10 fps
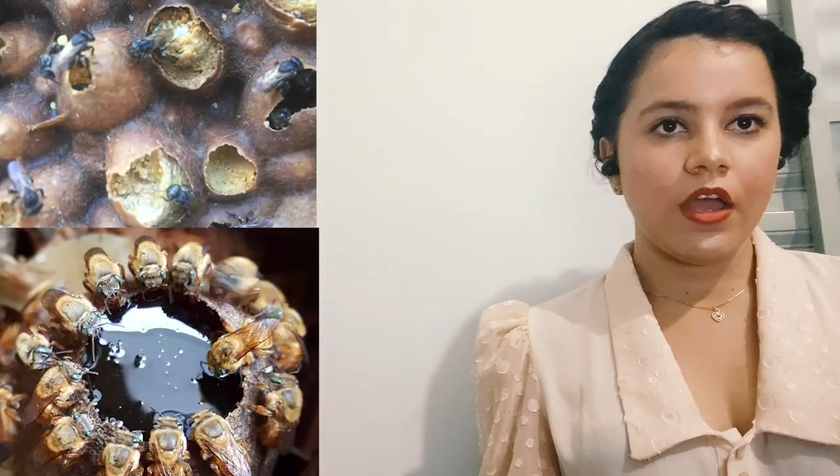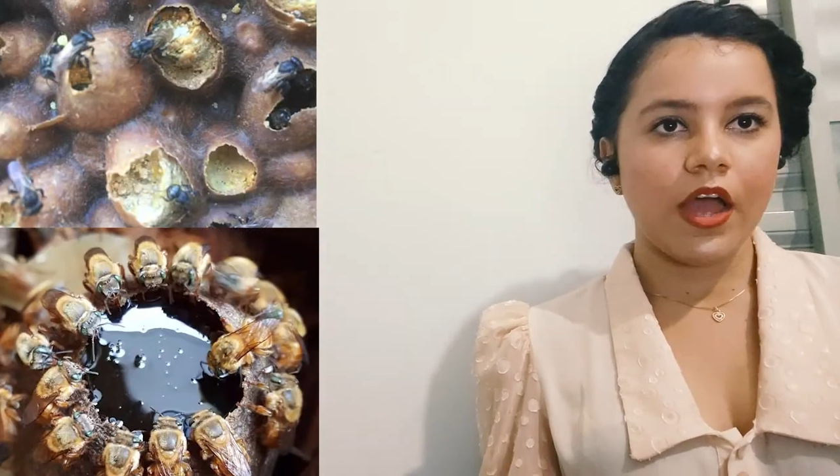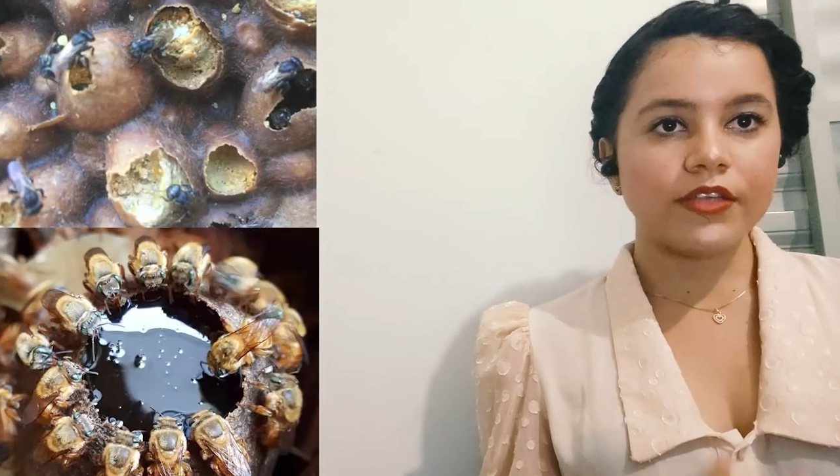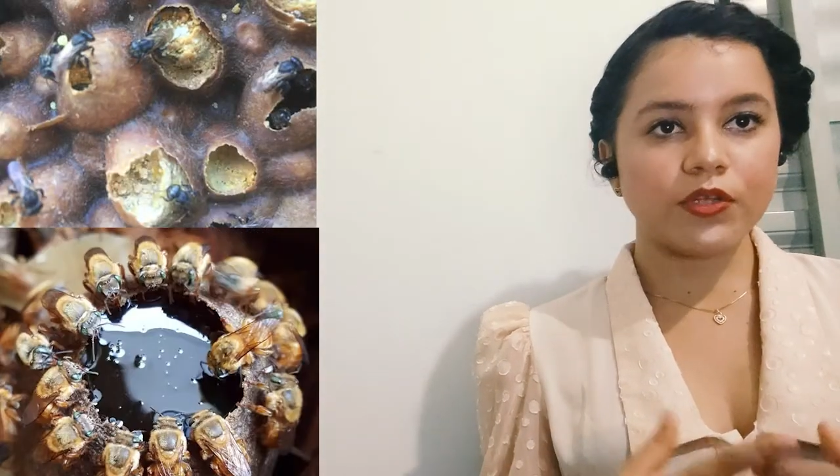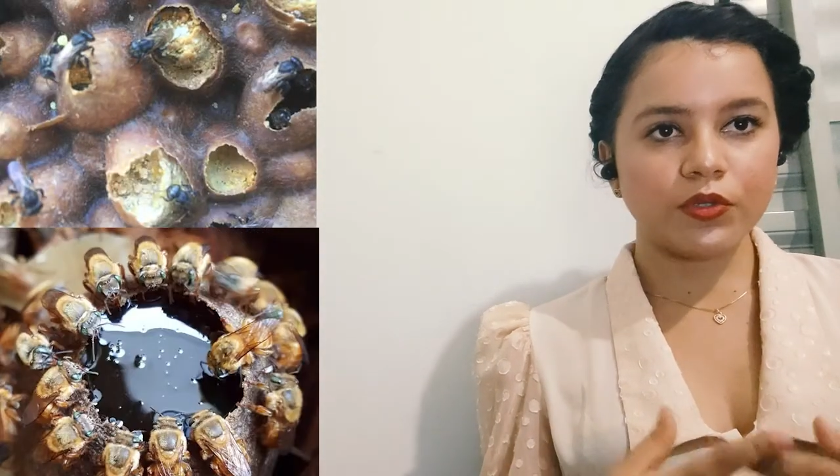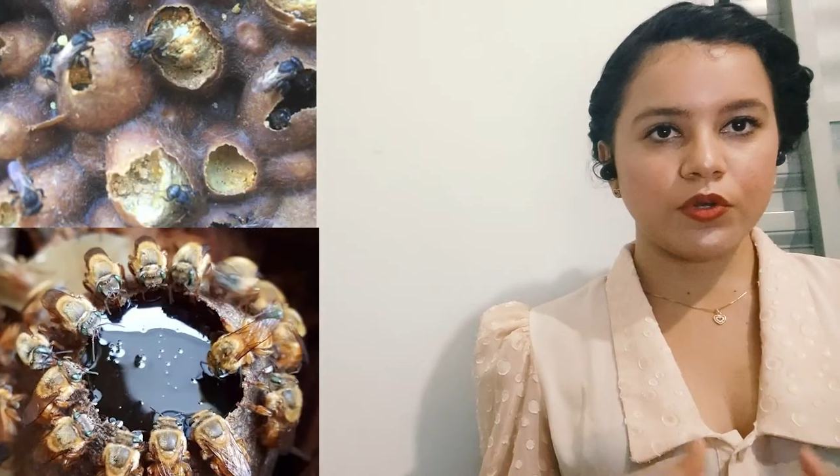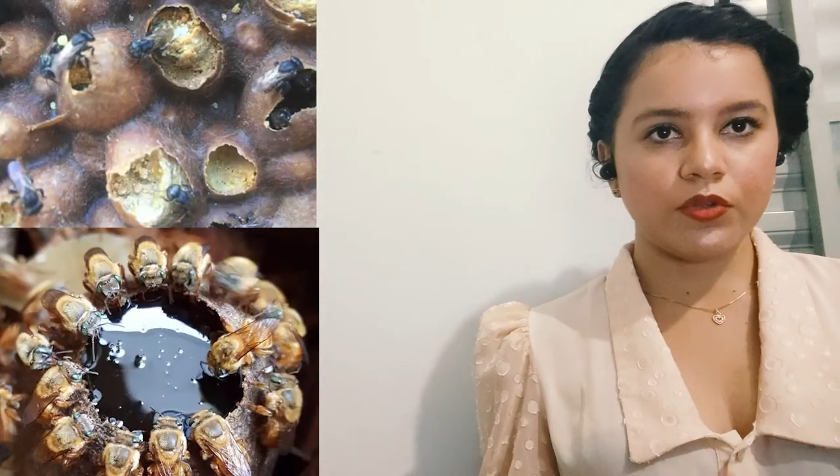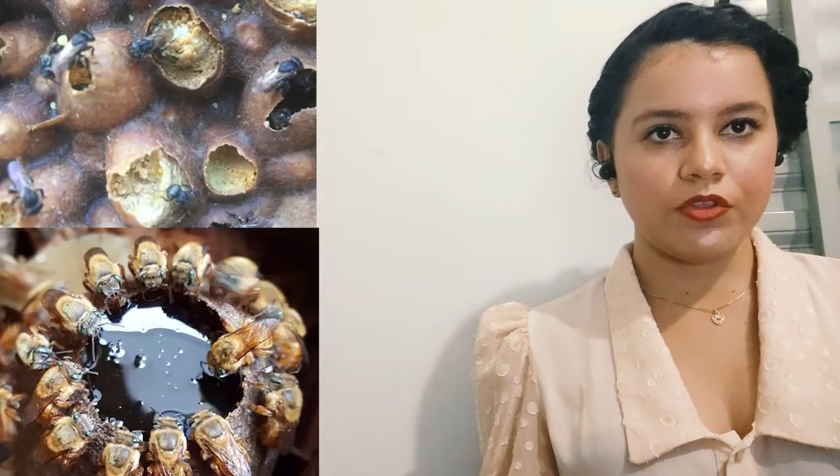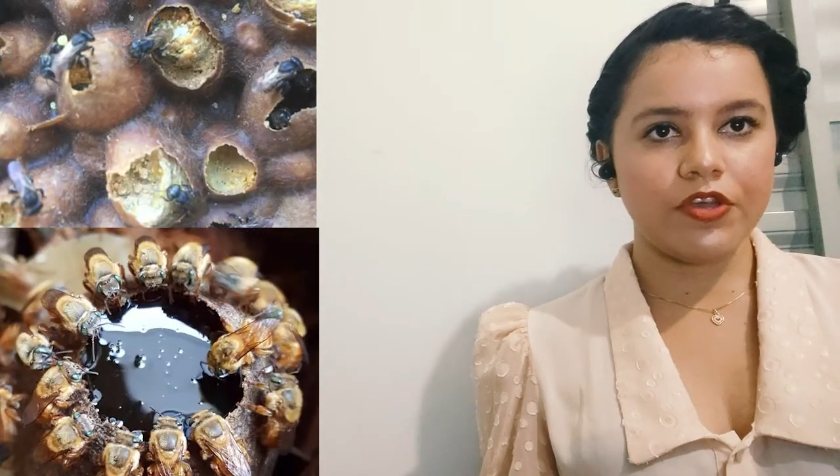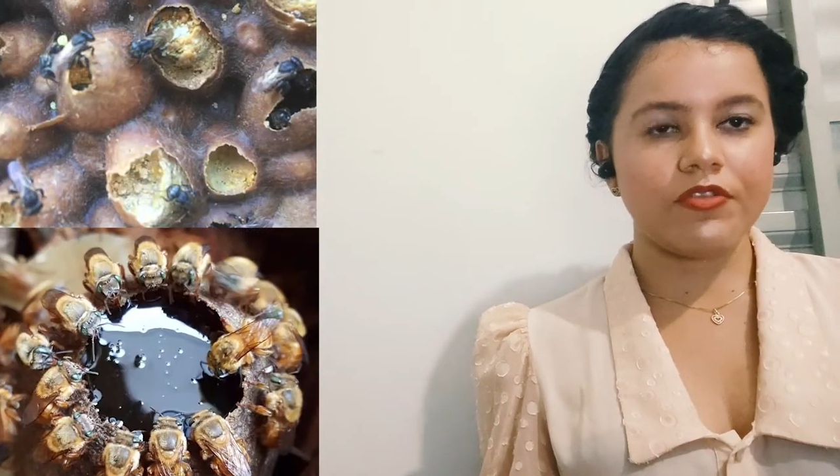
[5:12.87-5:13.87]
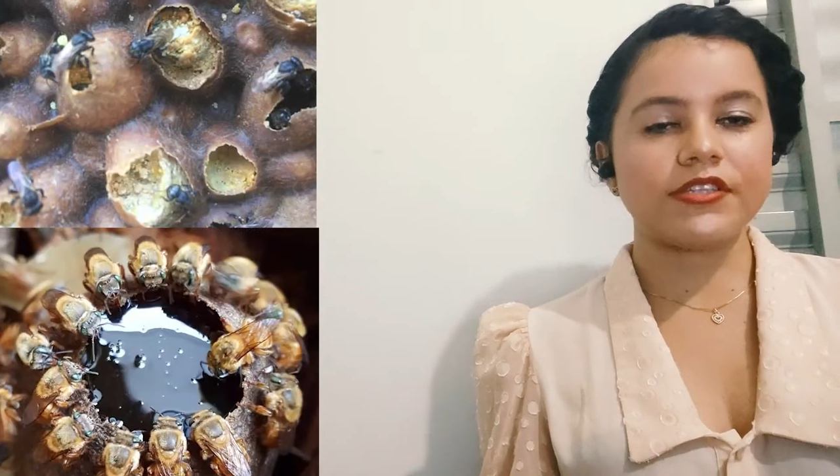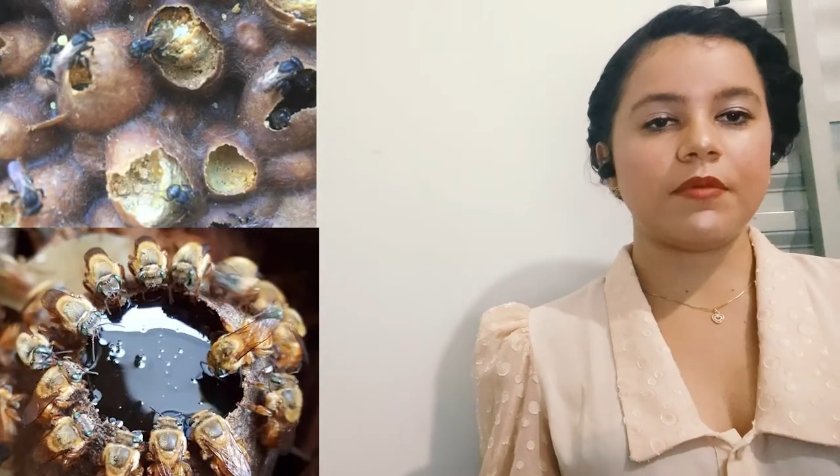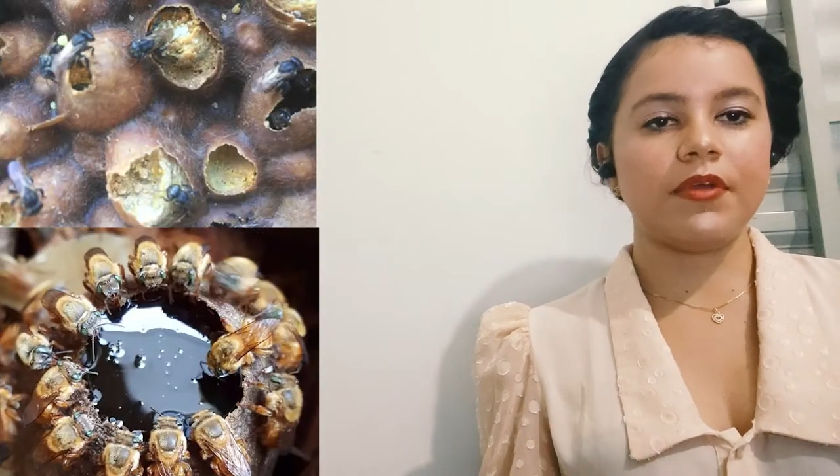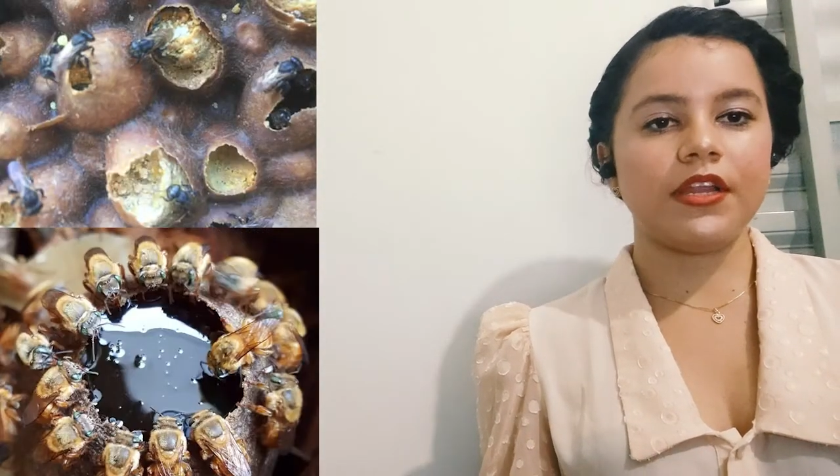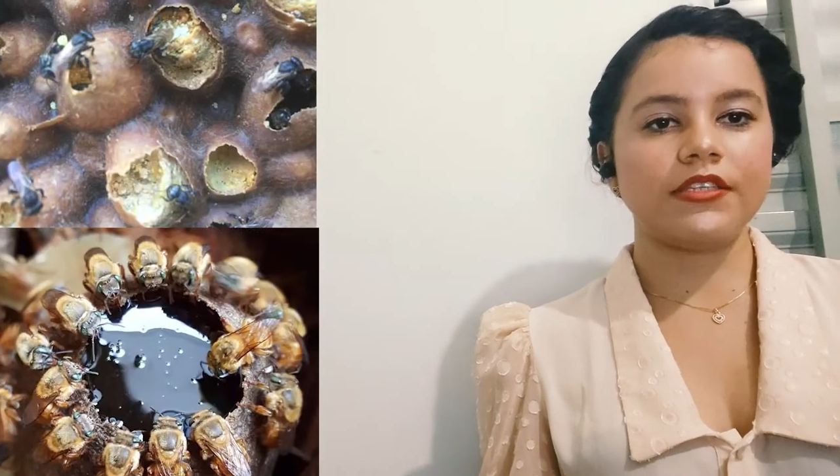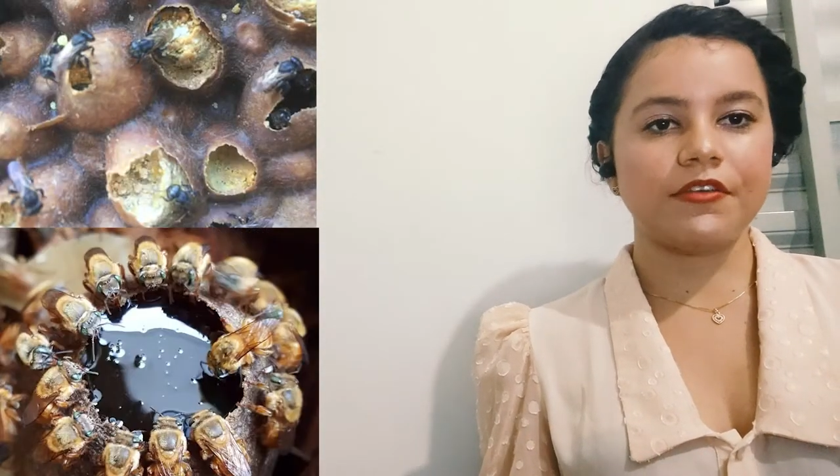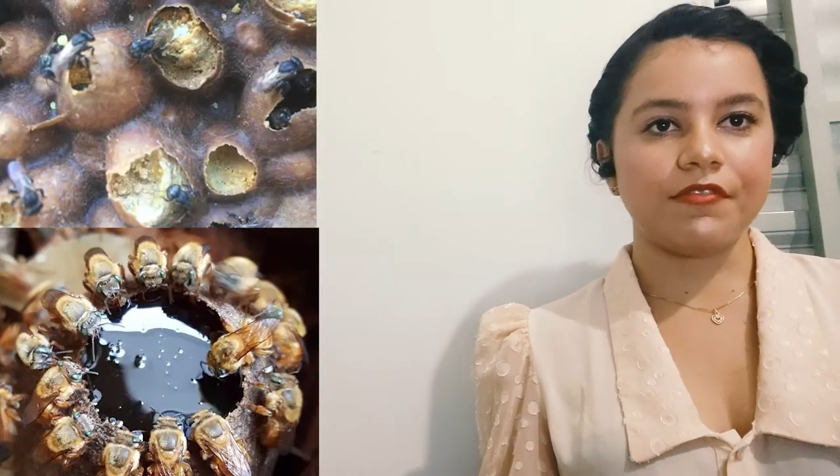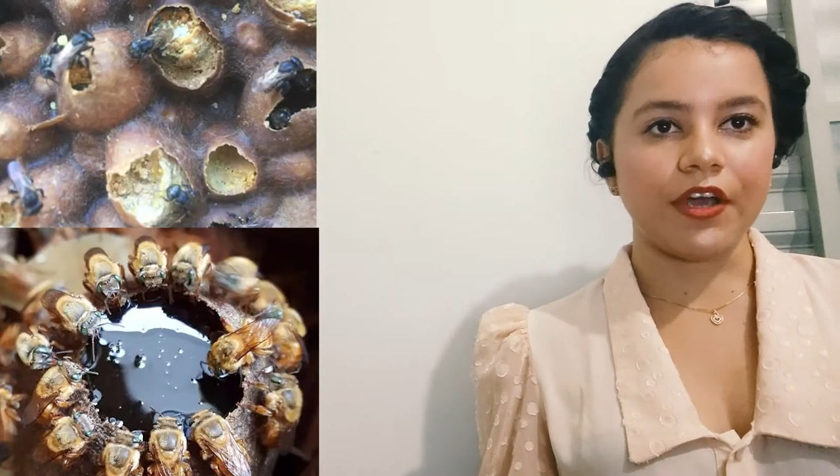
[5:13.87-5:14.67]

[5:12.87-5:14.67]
A estrutura do ninho das abelhas sem